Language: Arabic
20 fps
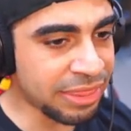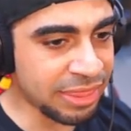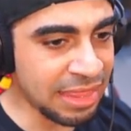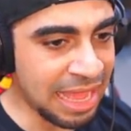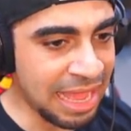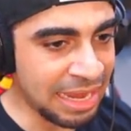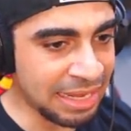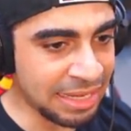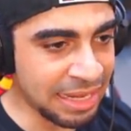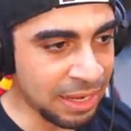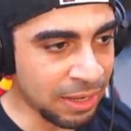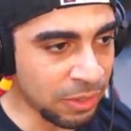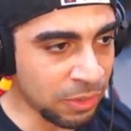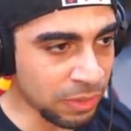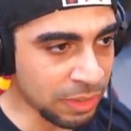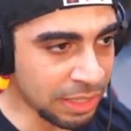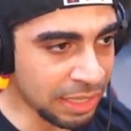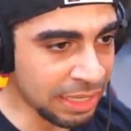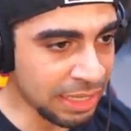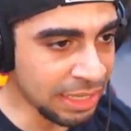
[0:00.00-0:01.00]
ثانيه
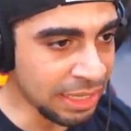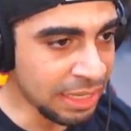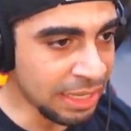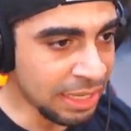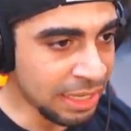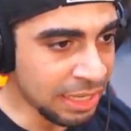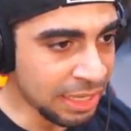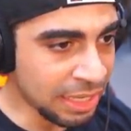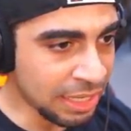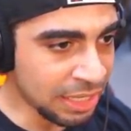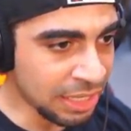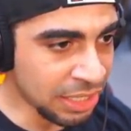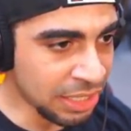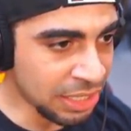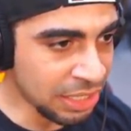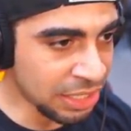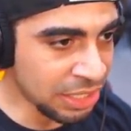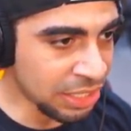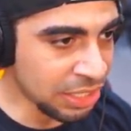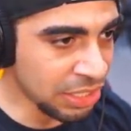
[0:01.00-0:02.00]
اوكي
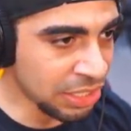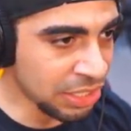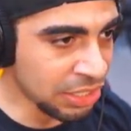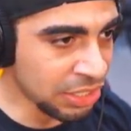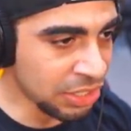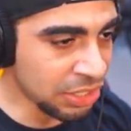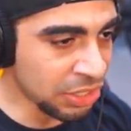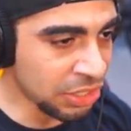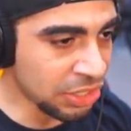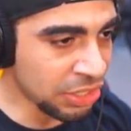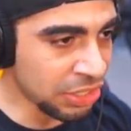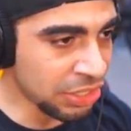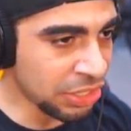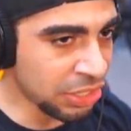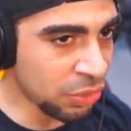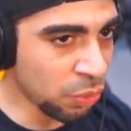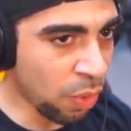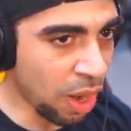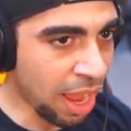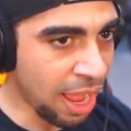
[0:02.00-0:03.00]

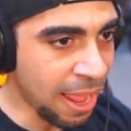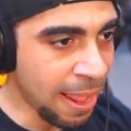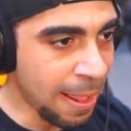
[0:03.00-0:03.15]
ايوه